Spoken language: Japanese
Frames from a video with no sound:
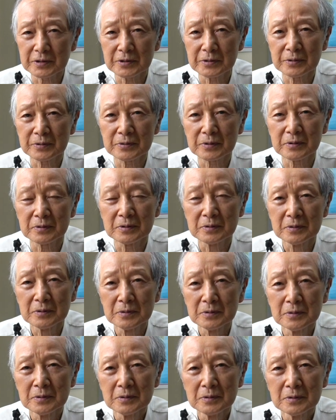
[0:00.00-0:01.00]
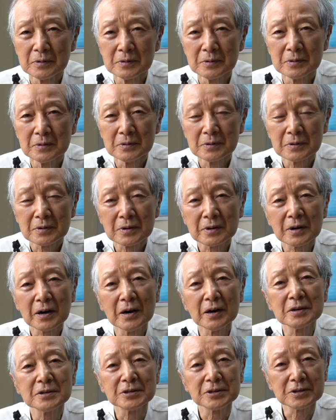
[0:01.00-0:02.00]
というと、
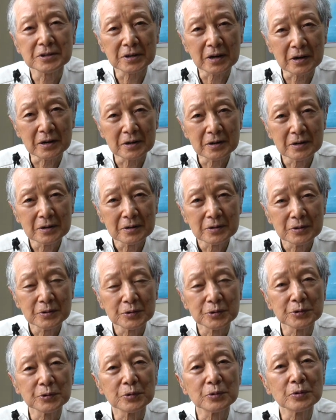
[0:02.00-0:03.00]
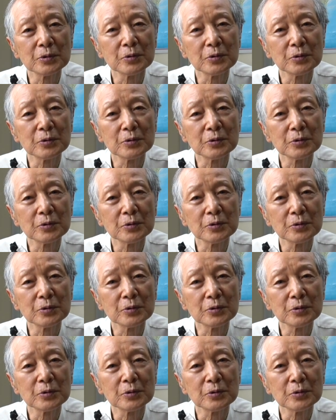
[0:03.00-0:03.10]
感謝、喜び、